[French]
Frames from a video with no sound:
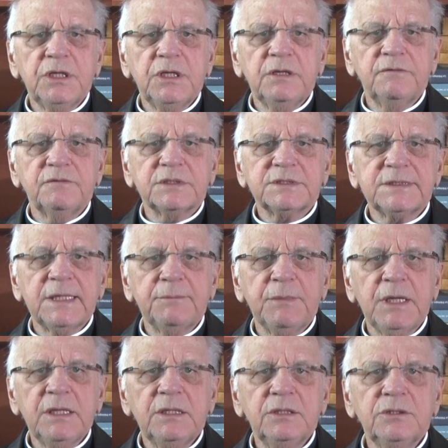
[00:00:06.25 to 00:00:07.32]
Yves
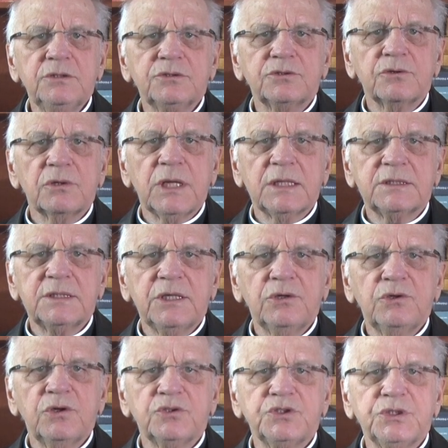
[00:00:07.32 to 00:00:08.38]
Semen sur la
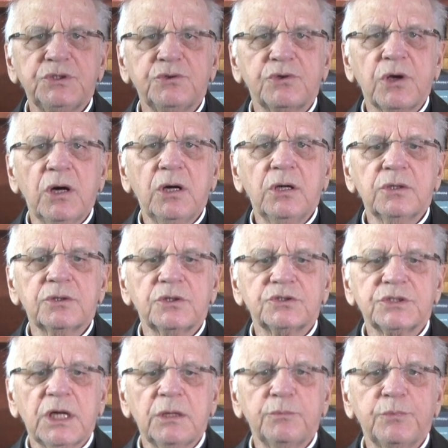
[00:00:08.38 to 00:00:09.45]
théologie du corps de
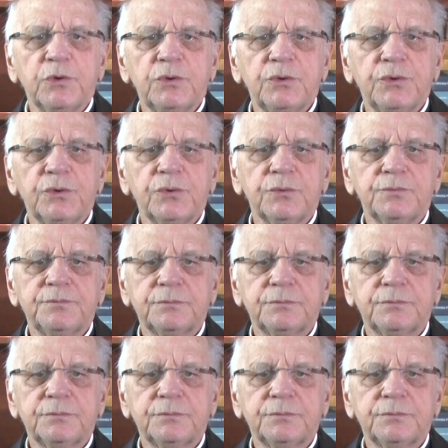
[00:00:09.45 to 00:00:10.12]
Jean-Paul II.